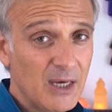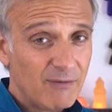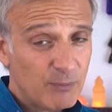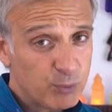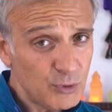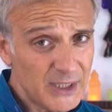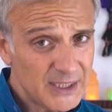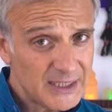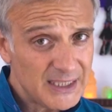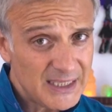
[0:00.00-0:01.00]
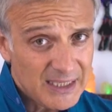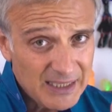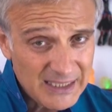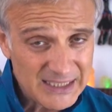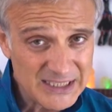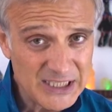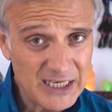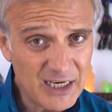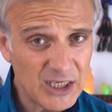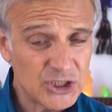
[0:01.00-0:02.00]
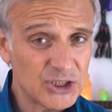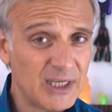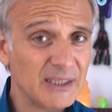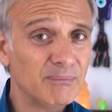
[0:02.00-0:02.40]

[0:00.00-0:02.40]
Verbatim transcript: Ve bununla ilgili yere açılan